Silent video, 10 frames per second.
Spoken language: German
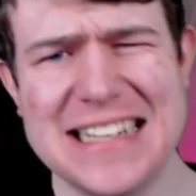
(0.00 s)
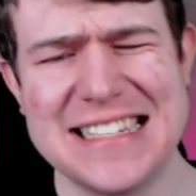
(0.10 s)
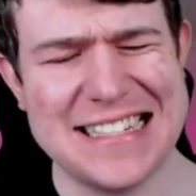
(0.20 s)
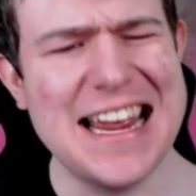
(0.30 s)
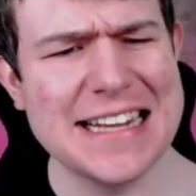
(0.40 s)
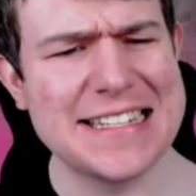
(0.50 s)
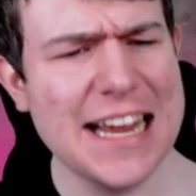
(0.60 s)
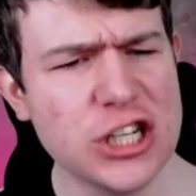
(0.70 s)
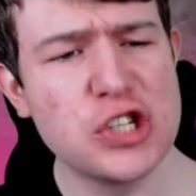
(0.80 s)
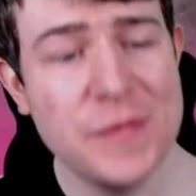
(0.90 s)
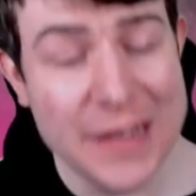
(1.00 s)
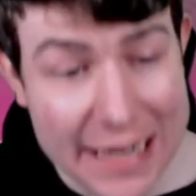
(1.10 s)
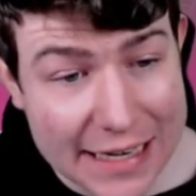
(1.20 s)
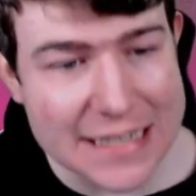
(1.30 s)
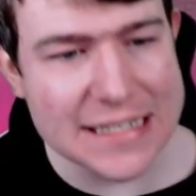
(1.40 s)
ein sehr, sehr
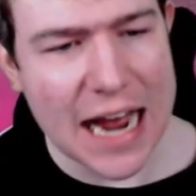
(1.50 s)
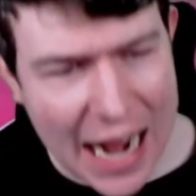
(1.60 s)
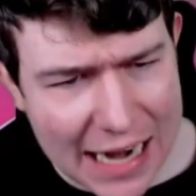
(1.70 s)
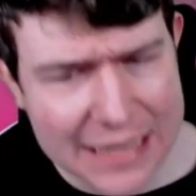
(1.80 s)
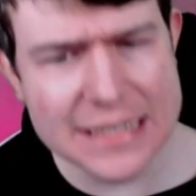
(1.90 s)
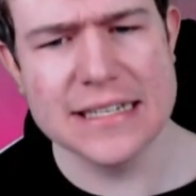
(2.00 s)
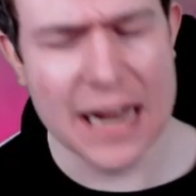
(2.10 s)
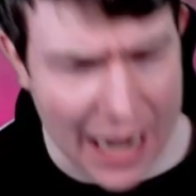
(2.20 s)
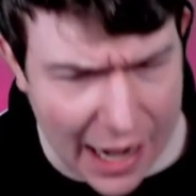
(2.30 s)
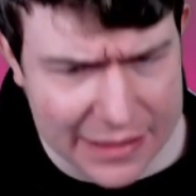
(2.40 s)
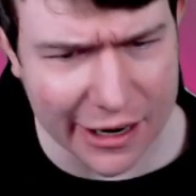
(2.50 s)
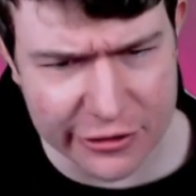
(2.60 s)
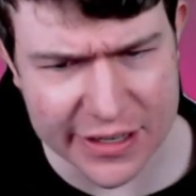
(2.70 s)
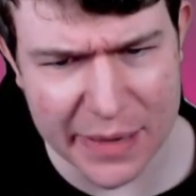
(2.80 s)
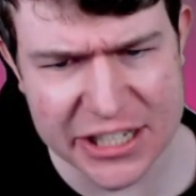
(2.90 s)
schwieriges, hartes
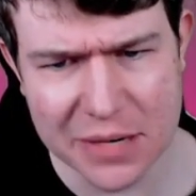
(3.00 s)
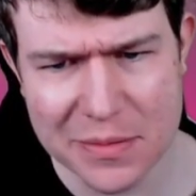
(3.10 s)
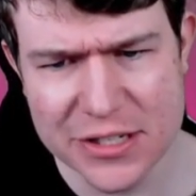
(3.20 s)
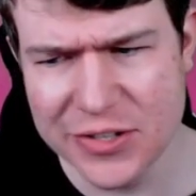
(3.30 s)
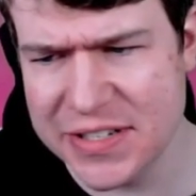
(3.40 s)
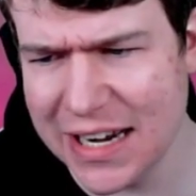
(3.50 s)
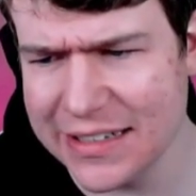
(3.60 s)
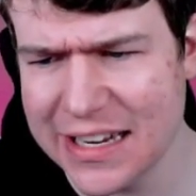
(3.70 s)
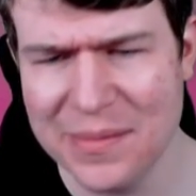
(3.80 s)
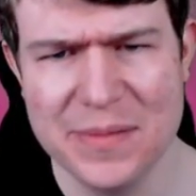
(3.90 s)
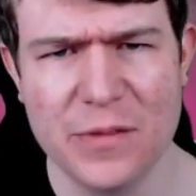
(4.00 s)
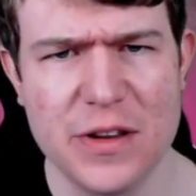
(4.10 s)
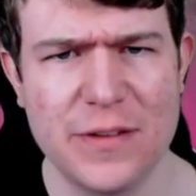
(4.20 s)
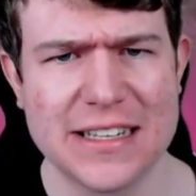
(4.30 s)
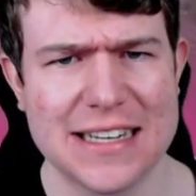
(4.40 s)
Hard-Counter-Matchup. Ich muss wirklich sagen, da gebe ich mir auf
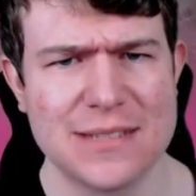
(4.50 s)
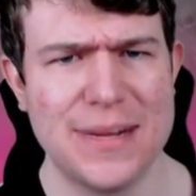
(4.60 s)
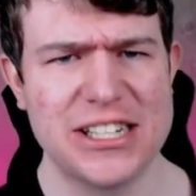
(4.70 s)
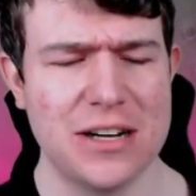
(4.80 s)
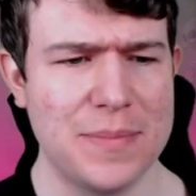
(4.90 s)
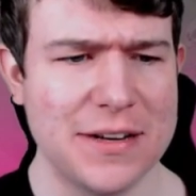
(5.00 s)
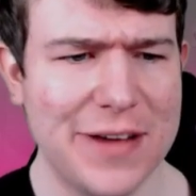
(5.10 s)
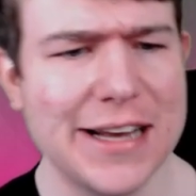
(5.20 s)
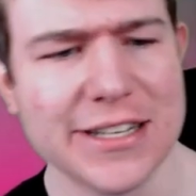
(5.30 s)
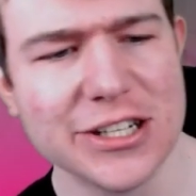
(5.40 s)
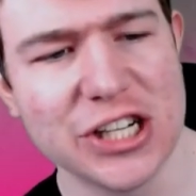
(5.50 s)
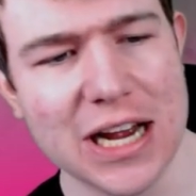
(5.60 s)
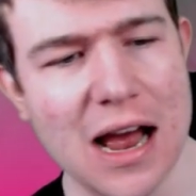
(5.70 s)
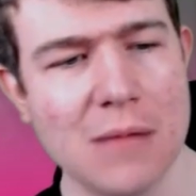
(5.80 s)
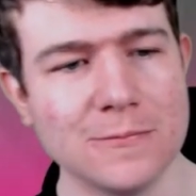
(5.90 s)
jeden Fall einen krassen Matchup-Advantage.
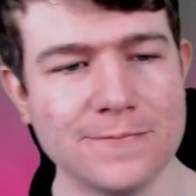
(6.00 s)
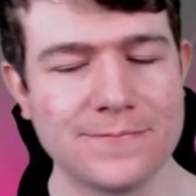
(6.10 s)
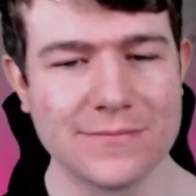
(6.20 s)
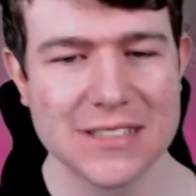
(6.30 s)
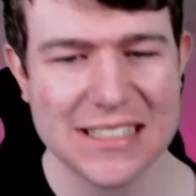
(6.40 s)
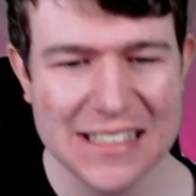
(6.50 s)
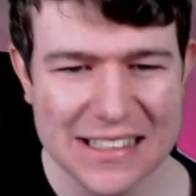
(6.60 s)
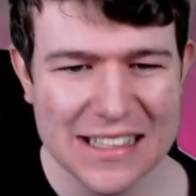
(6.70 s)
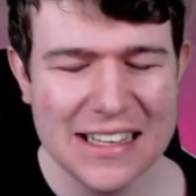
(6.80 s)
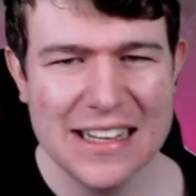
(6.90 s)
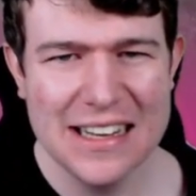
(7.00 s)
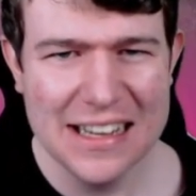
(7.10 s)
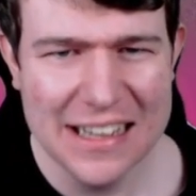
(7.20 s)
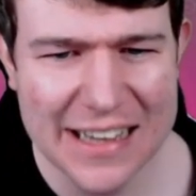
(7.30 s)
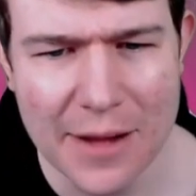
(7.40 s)
Ähm,
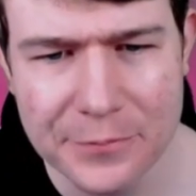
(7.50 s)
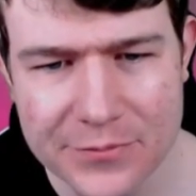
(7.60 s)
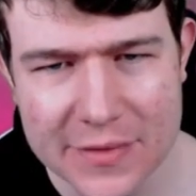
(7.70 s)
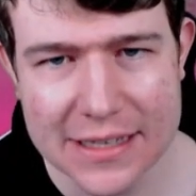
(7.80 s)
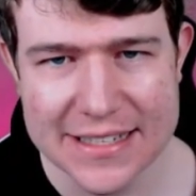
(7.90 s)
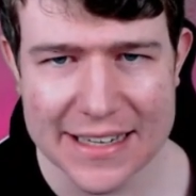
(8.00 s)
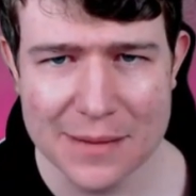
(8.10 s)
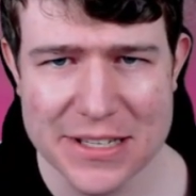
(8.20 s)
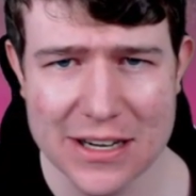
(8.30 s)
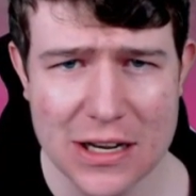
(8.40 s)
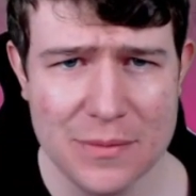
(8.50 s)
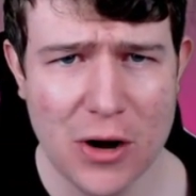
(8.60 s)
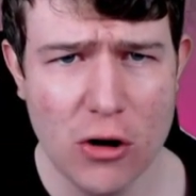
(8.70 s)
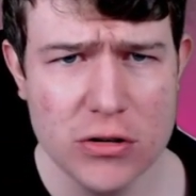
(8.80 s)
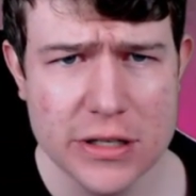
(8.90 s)
ja, das Deck habe ich ähm,
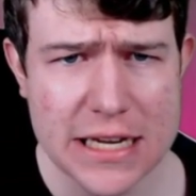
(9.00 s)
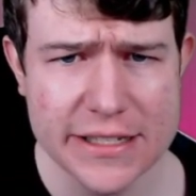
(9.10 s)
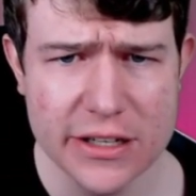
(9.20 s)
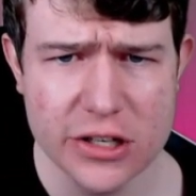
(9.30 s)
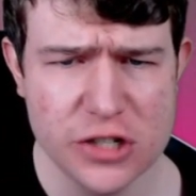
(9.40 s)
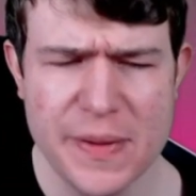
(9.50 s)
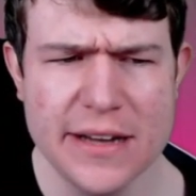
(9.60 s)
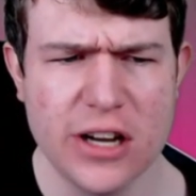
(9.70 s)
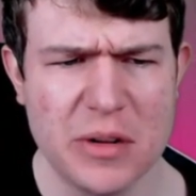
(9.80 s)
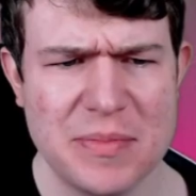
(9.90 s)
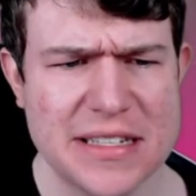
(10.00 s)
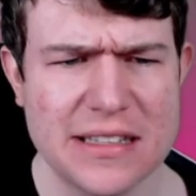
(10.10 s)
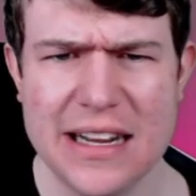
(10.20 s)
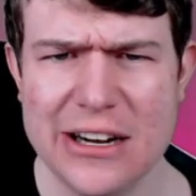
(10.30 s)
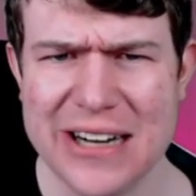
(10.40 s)
auch gestern gespielt, glaube ich, ein bisschen
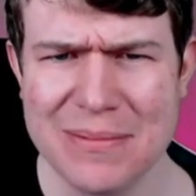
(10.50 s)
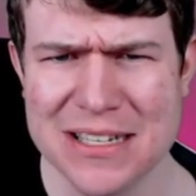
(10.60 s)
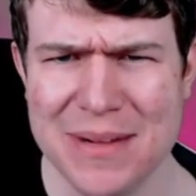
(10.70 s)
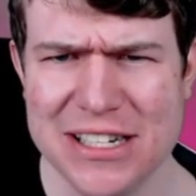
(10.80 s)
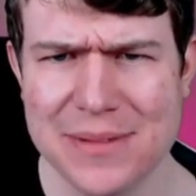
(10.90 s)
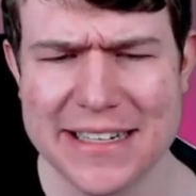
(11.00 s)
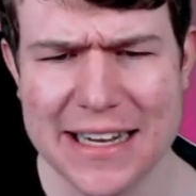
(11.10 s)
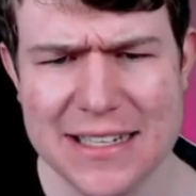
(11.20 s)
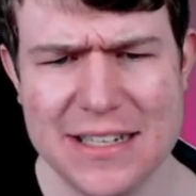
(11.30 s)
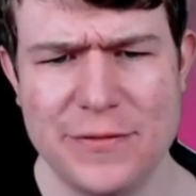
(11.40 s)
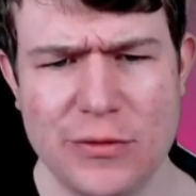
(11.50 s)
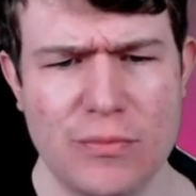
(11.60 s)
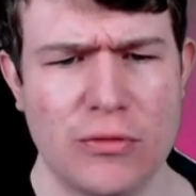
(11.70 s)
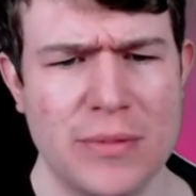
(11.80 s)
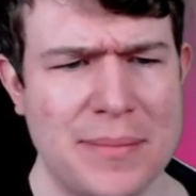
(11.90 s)
netter und habe das Matchup eigentlich relativ
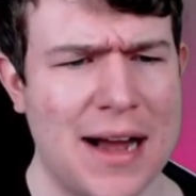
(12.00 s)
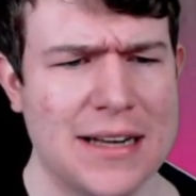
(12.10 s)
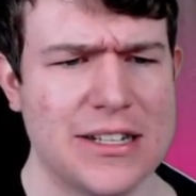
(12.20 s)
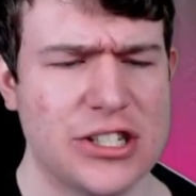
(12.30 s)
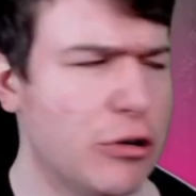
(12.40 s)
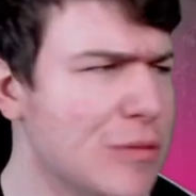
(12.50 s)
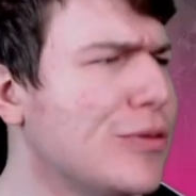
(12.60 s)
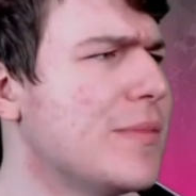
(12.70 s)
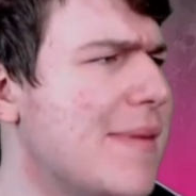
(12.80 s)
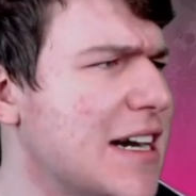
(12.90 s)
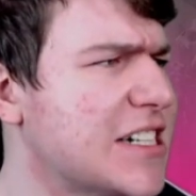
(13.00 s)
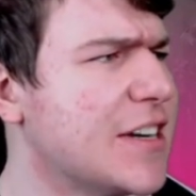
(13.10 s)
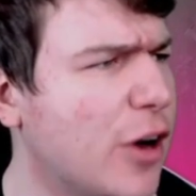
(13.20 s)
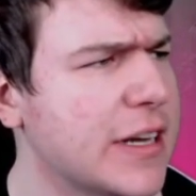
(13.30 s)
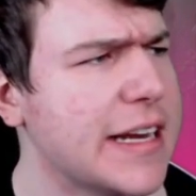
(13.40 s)
problematisch, unproblematisch
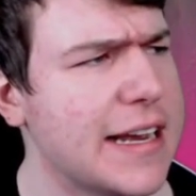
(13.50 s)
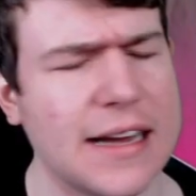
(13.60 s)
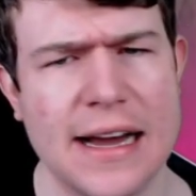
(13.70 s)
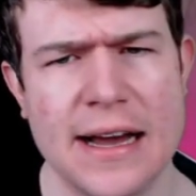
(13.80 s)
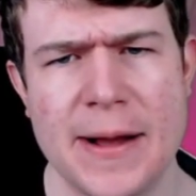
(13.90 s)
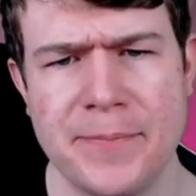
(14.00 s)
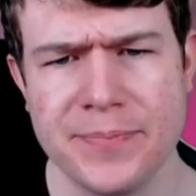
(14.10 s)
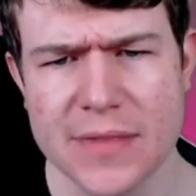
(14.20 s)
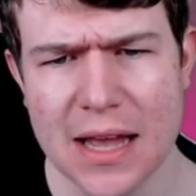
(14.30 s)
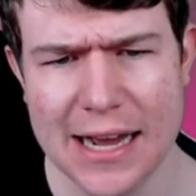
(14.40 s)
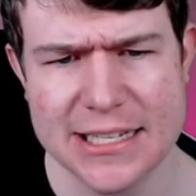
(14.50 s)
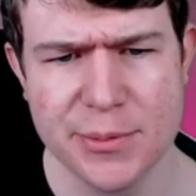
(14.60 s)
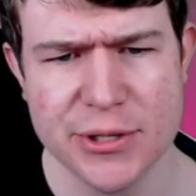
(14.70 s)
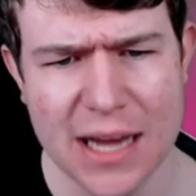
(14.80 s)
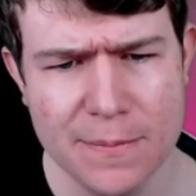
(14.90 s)
gewonnen gegen ähm,
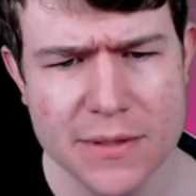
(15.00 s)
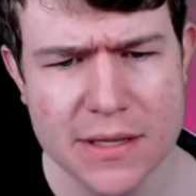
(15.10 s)
Eisbo. Ich habe,